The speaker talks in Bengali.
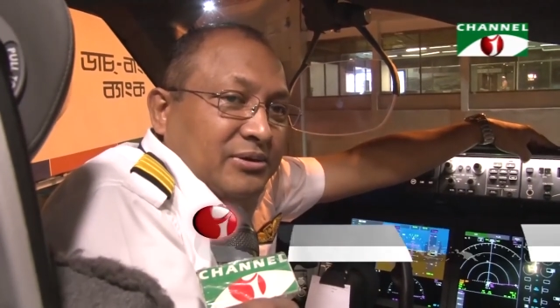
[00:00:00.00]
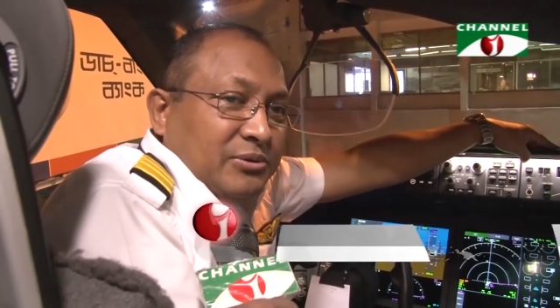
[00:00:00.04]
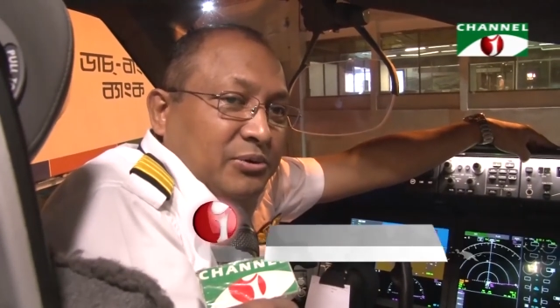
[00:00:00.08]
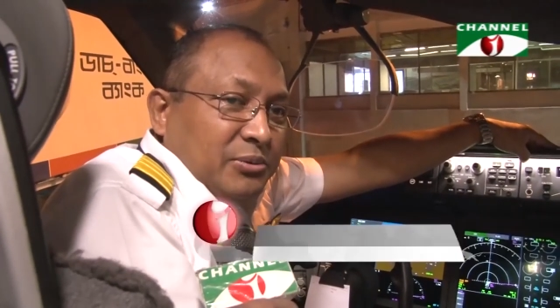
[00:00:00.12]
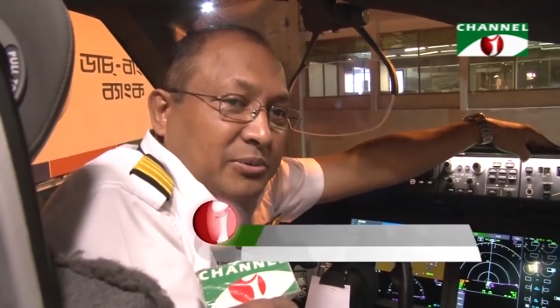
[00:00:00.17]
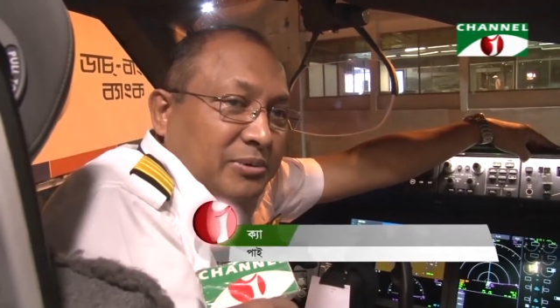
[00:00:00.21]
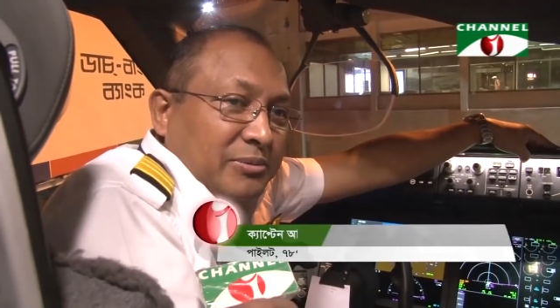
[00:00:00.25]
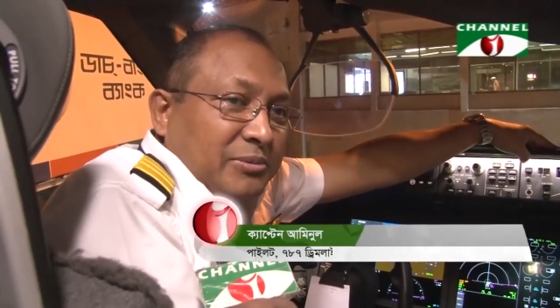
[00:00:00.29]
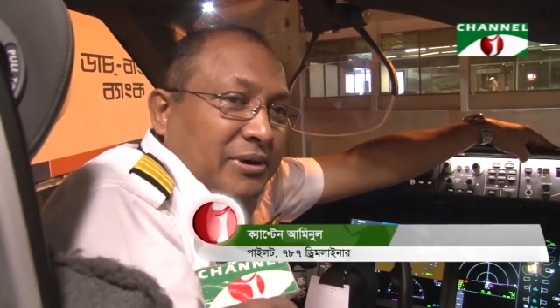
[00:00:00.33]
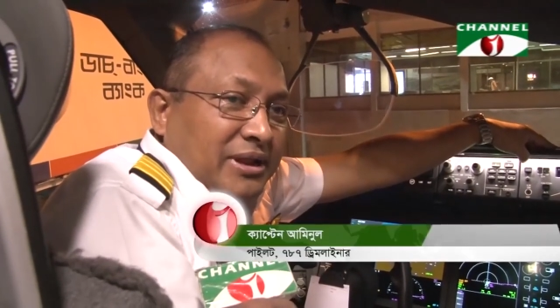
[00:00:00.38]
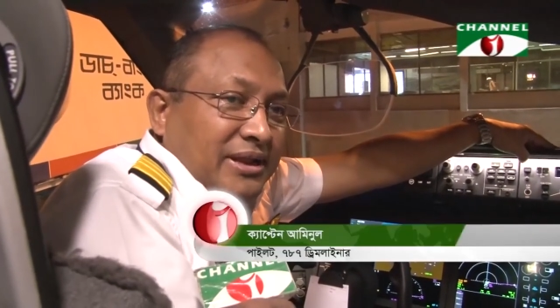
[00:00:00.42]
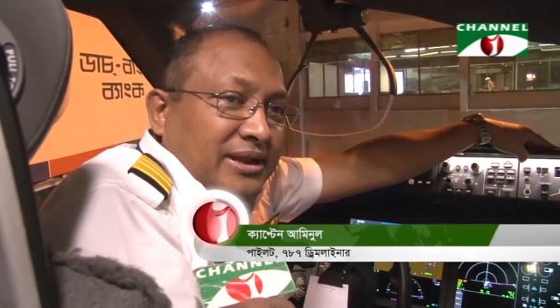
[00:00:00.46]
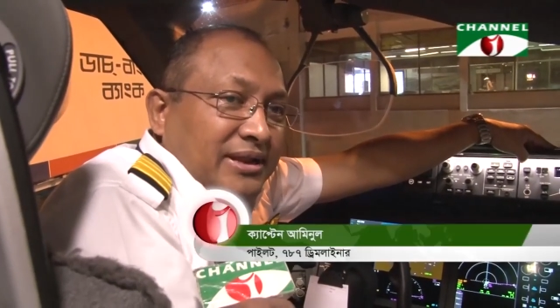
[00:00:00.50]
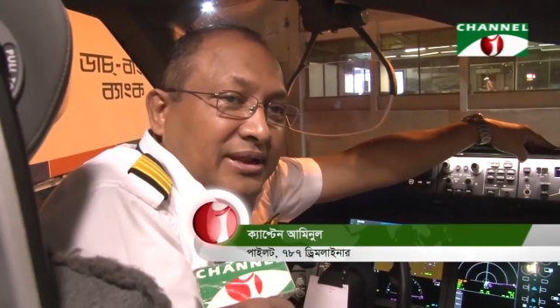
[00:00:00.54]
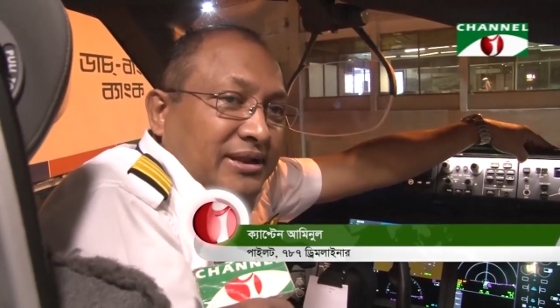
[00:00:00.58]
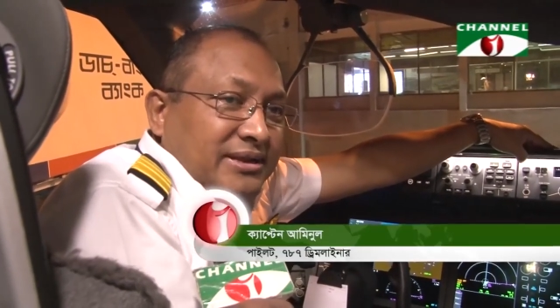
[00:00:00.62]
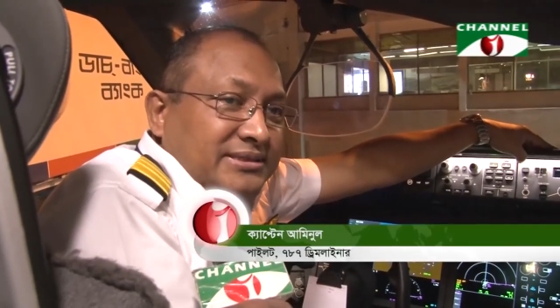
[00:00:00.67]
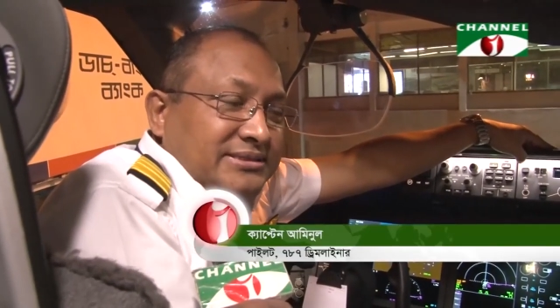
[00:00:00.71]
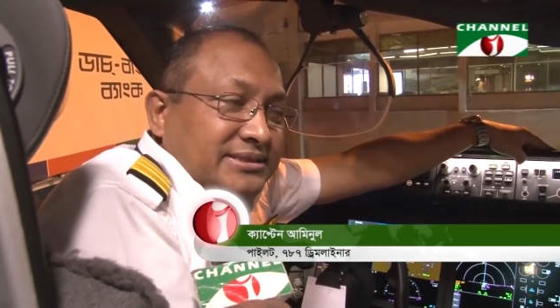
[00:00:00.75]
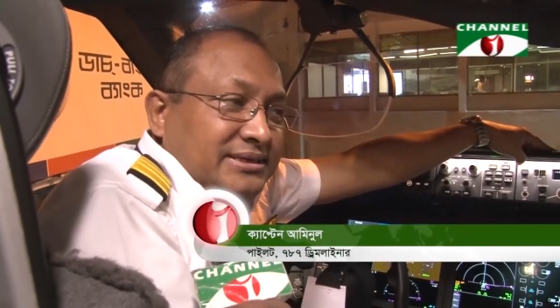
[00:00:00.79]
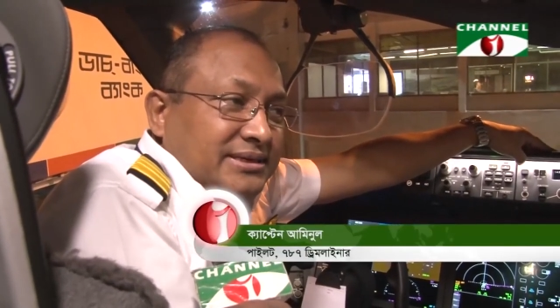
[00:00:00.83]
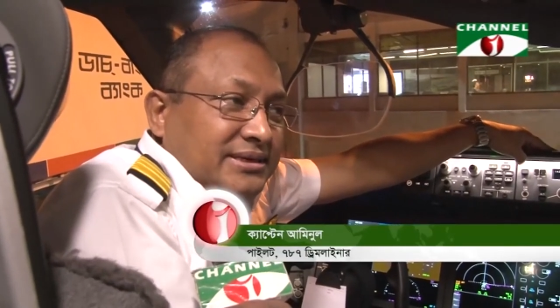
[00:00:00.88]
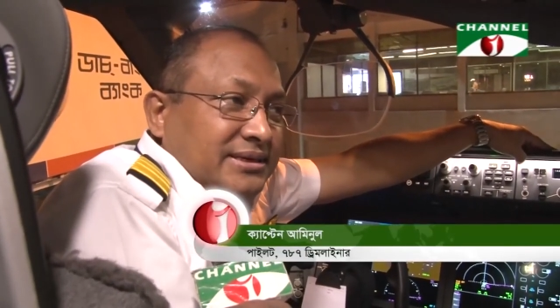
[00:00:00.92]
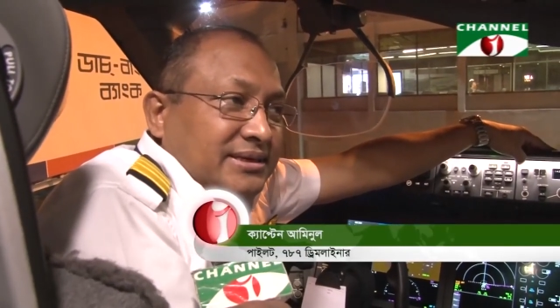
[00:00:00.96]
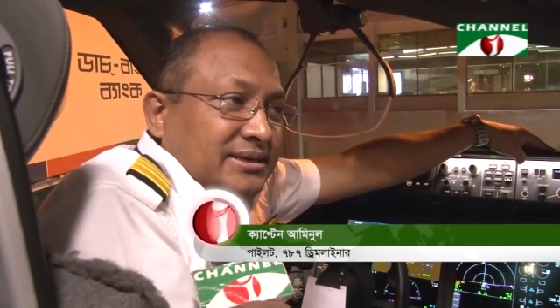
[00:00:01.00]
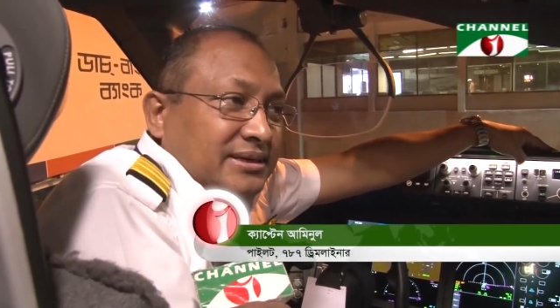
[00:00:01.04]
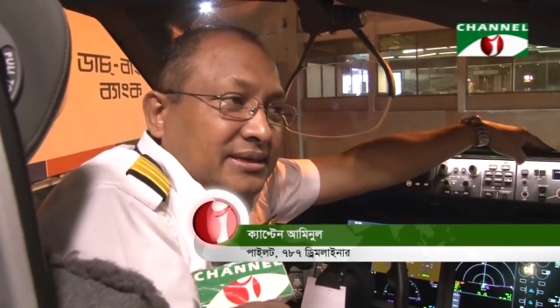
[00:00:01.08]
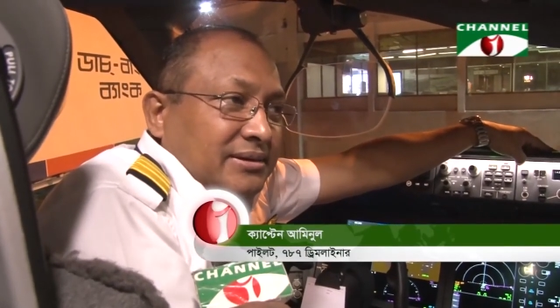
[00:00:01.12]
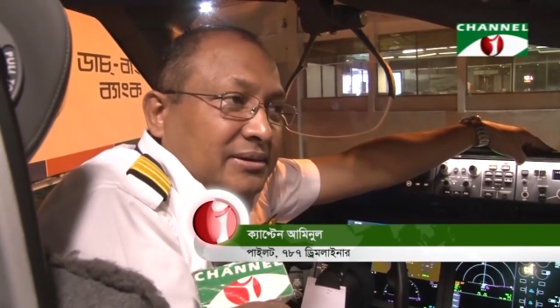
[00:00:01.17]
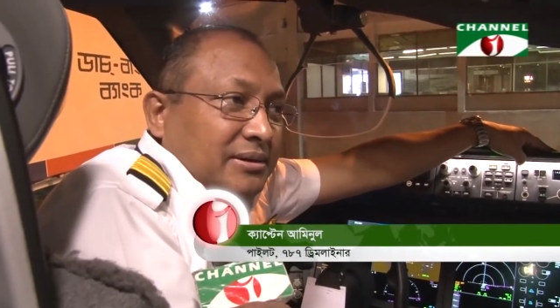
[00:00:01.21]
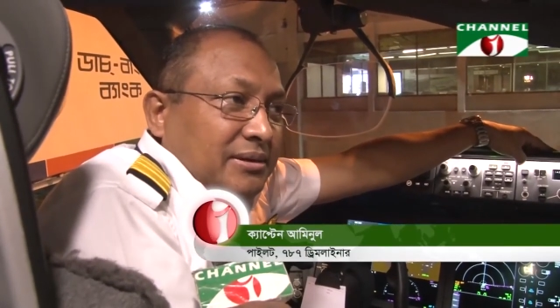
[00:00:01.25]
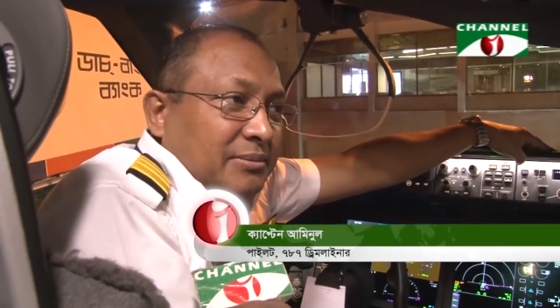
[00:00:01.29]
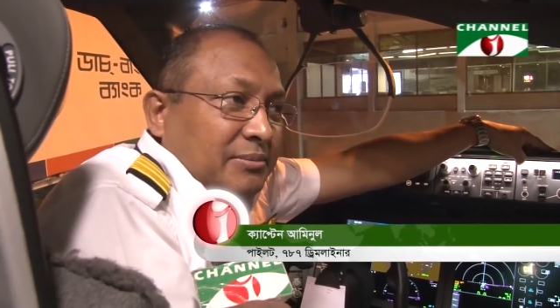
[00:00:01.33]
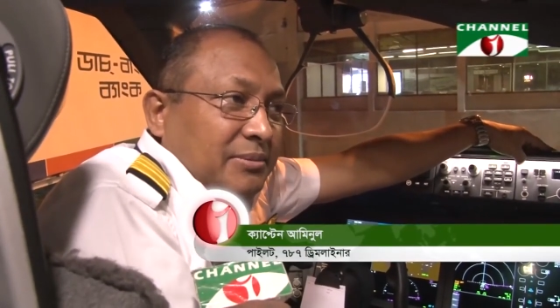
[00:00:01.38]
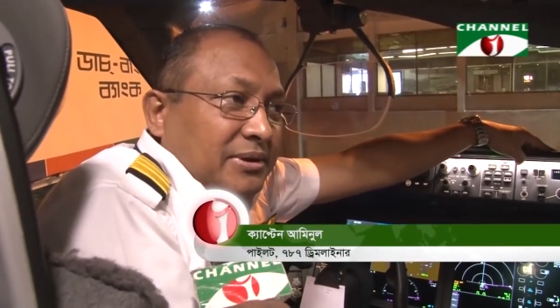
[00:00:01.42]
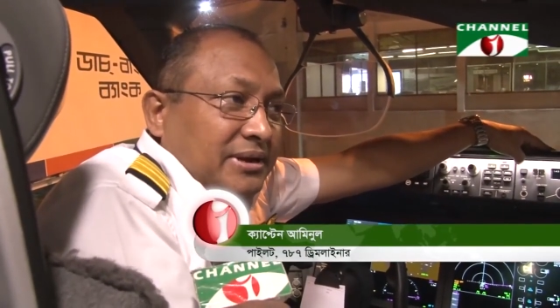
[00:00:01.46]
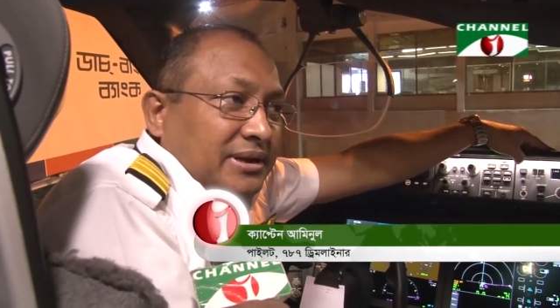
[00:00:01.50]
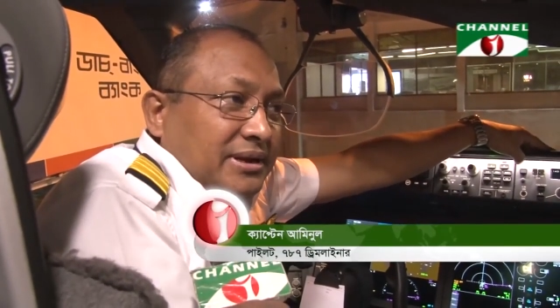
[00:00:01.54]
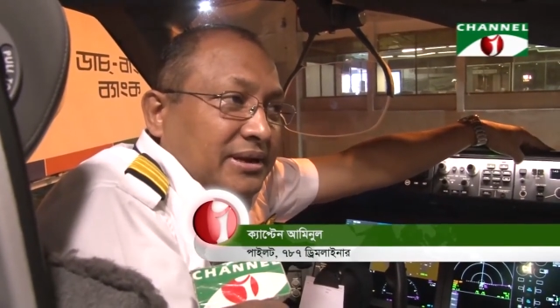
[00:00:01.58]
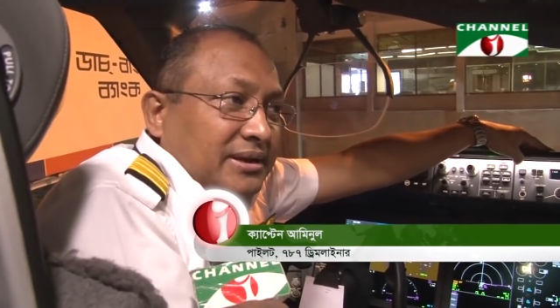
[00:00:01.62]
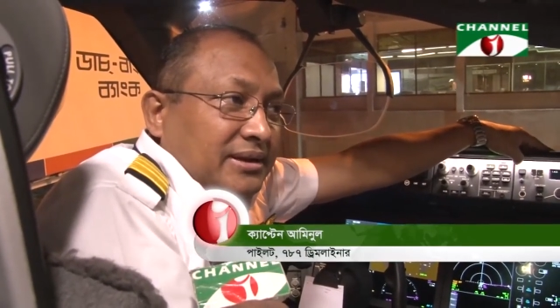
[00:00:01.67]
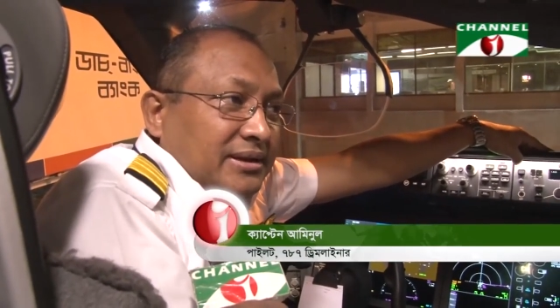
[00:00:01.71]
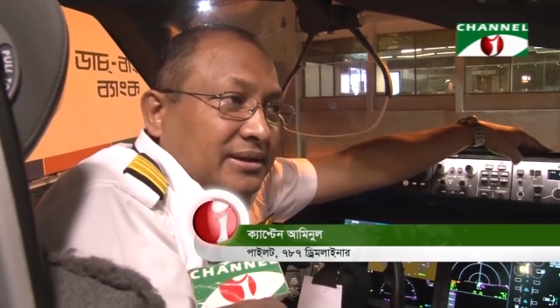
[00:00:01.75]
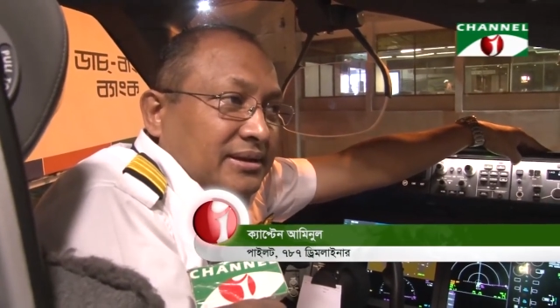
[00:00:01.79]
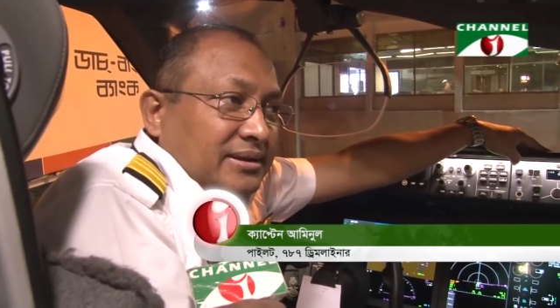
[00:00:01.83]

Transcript: খুবই ভালো লাগছে মানে